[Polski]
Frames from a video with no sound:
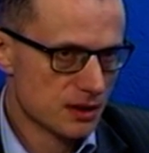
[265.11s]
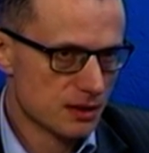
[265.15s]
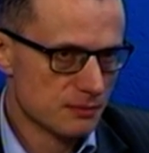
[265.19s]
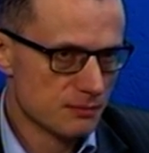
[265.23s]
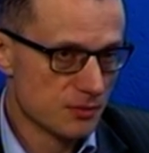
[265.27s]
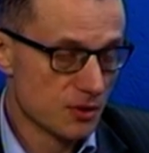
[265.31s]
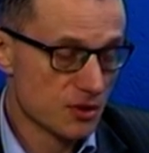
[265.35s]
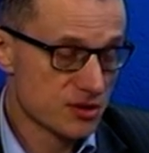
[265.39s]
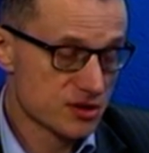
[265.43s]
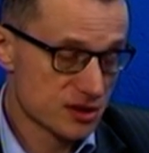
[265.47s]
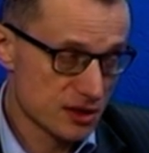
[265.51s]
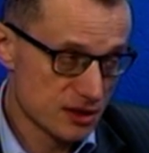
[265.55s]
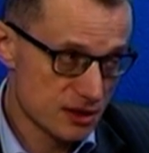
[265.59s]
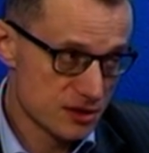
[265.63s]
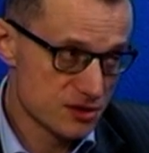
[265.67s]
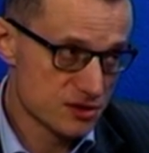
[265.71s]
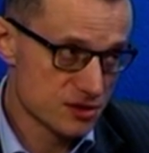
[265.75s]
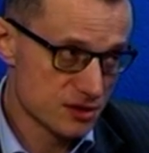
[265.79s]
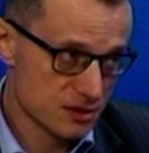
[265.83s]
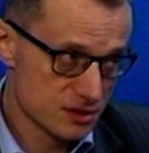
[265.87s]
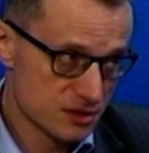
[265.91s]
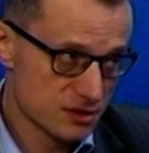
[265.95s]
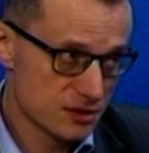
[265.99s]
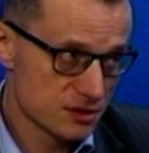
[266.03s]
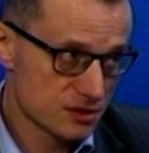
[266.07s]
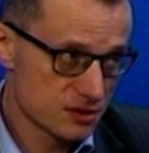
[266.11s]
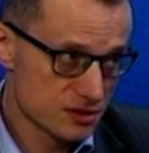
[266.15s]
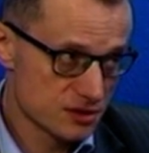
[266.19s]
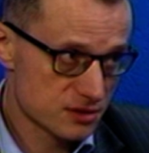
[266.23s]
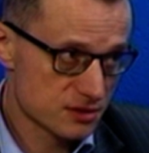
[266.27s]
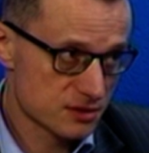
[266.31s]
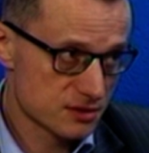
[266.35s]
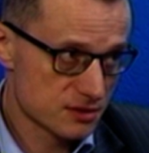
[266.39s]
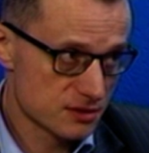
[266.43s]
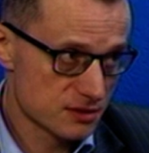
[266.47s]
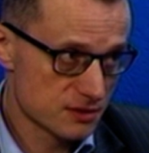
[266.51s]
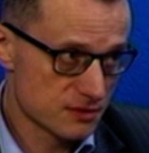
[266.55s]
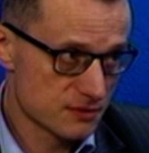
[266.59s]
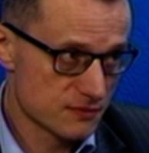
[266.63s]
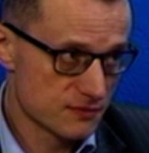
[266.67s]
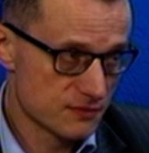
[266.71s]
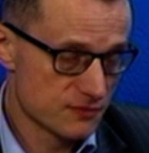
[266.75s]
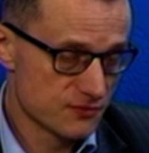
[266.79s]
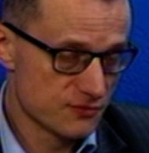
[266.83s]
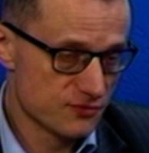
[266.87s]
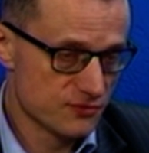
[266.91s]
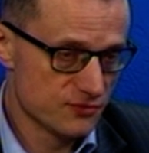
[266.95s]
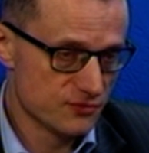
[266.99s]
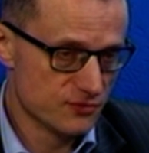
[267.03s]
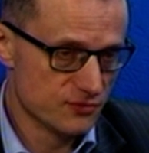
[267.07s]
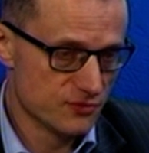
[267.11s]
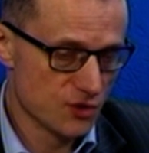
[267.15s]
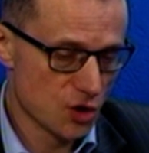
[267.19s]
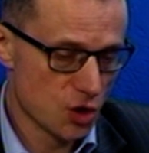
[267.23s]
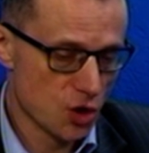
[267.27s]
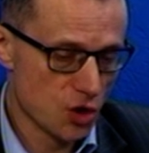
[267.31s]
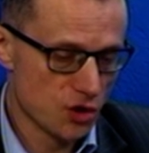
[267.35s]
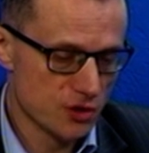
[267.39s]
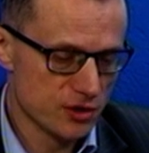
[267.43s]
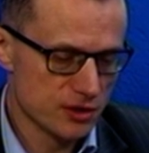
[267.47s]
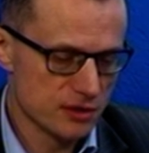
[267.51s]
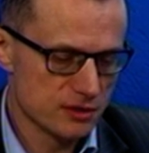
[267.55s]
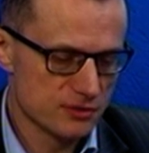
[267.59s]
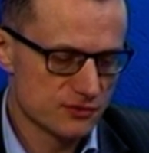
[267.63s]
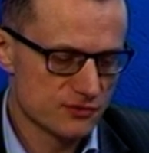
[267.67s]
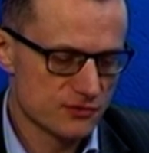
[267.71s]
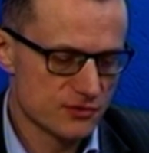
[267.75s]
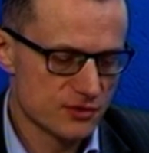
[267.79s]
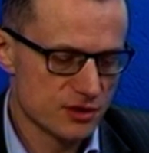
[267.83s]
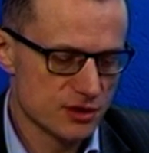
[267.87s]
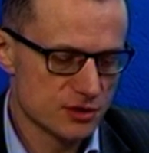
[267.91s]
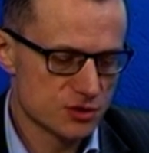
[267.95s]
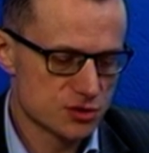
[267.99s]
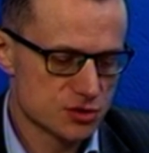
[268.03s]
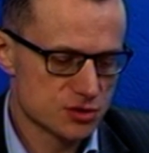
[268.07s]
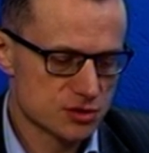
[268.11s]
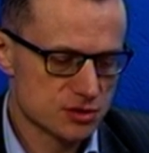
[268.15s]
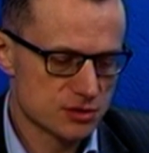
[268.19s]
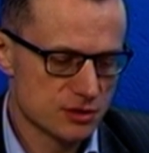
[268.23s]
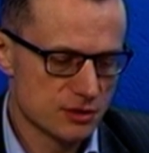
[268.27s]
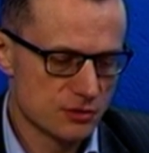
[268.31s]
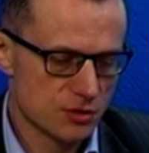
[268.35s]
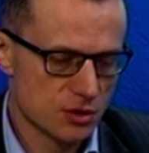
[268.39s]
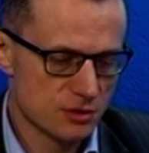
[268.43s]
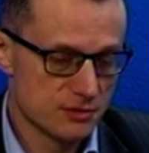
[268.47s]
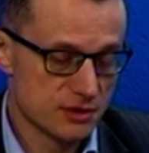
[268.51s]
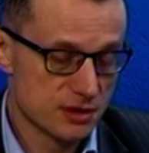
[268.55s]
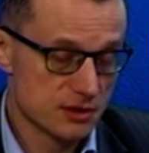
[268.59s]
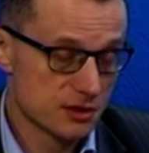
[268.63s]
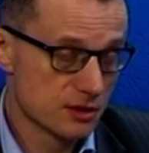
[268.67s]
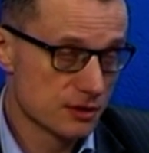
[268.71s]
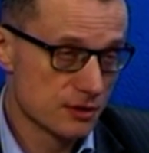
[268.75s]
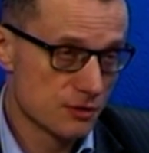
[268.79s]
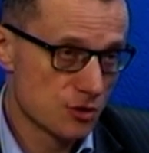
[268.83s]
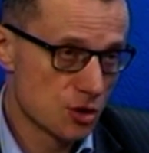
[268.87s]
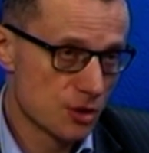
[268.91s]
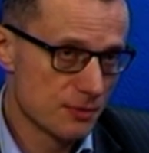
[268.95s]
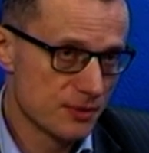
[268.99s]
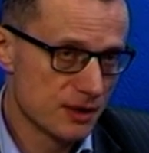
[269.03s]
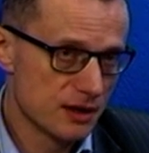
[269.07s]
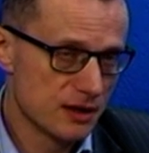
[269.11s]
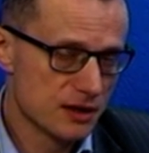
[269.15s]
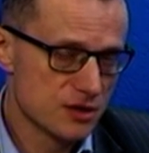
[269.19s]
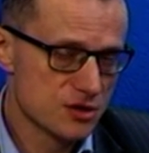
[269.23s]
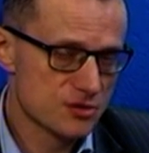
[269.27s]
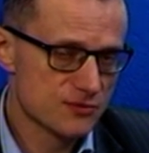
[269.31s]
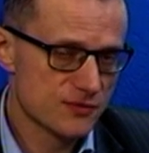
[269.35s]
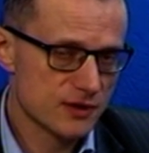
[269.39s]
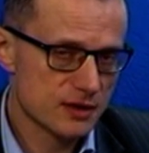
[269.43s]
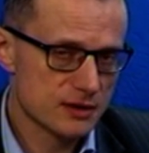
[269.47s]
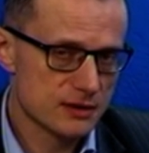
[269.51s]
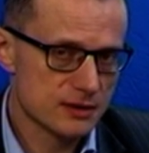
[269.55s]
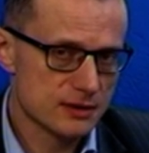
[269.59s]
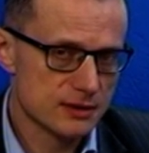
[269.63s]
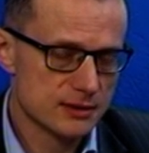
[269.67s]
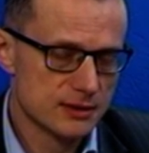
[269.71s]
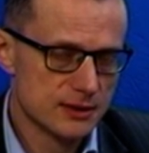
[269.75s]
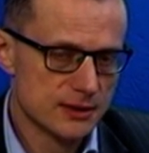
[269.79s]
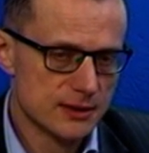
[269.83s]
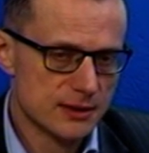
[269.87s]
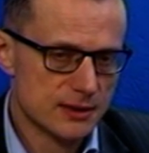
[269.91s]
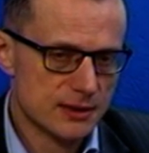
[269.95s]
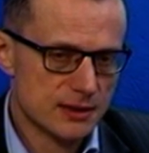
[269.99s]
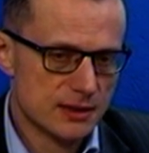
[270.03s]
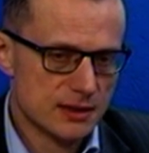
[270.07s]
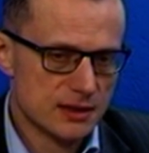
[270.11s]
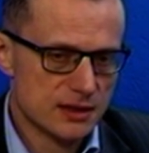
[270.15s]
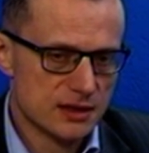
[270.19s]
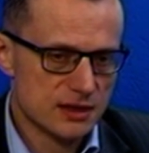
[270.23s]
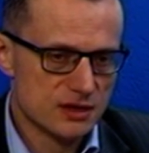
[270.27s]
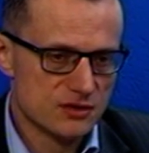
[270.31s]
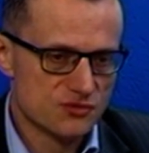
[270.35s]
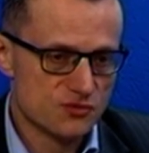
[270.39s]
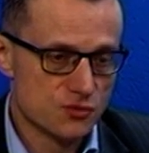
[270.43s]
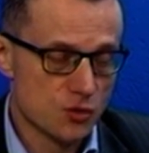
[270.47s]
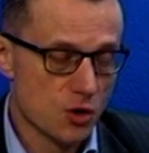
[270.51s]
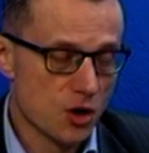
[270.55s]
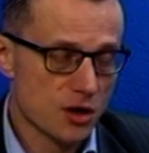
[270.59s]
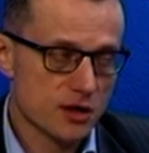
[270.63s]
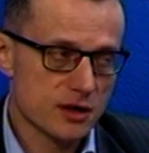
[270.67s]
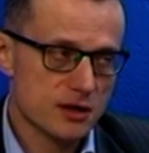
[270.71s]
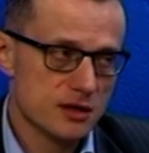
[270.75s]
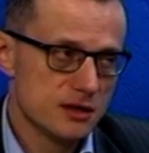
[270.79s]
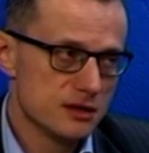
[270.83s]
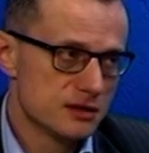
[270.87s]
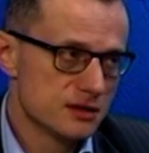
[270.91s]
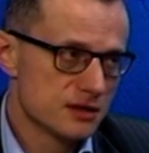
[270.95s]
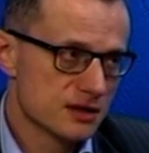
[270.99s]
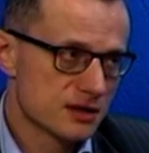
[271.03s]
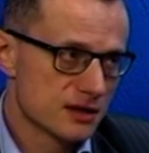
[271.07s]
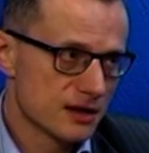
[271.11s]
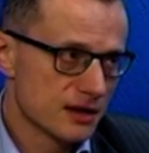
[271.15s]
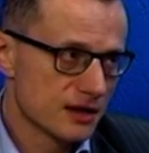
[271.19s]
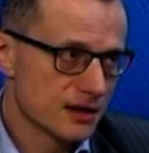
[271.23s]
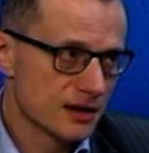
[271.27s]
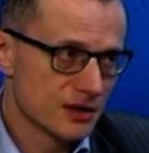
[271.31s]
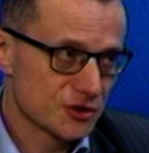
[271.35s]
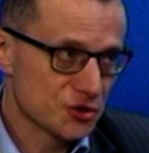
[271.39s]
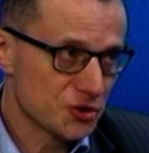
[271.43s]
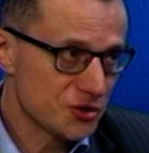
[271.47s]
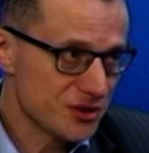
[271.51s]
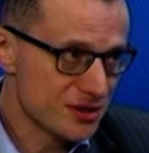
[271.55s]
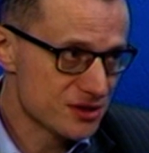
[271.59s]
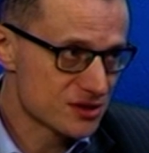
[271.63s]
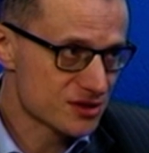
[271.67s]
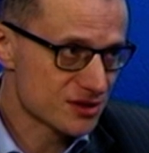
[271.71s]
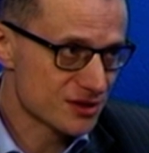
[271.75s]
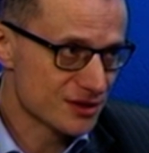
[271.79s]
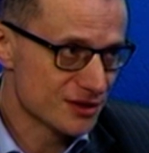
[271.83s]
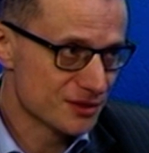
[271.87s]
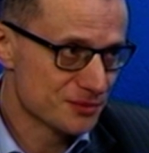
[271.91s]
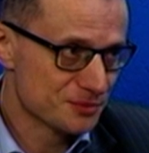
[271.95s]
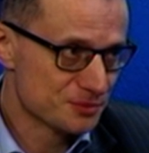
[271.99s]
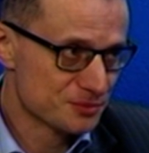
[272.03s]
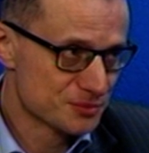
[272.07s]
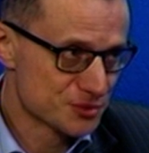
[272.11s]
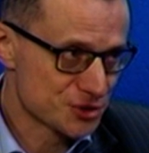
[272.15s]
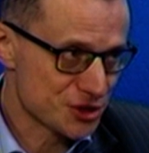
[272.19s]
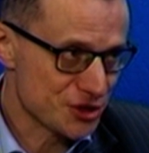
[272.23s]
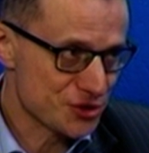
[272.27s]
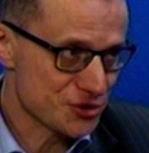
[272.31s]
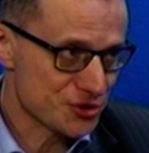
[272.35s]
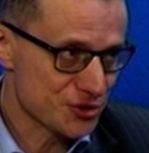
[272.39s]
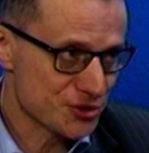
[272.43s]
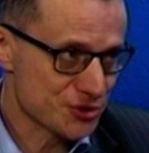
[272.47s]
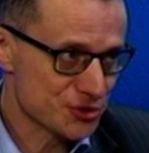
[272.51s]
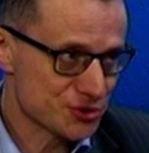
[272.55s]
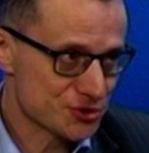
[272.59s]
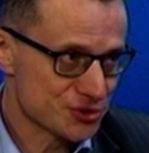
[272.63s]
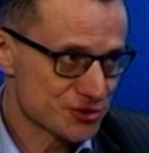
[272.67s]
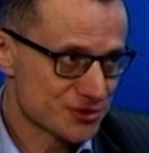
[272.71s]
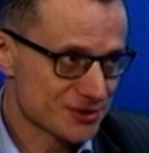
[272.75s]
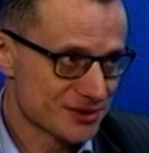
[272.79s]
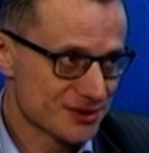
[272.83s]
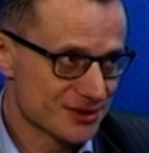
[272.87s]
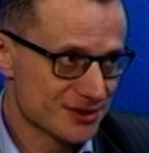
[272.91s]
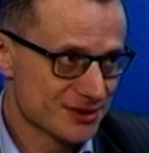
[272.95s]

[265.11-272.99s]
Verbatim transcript: Polska niestety jest e, w ogonie wręcz, nie tylko Europy, ale i świata. Włochy, inny kraj, katolicki przecież,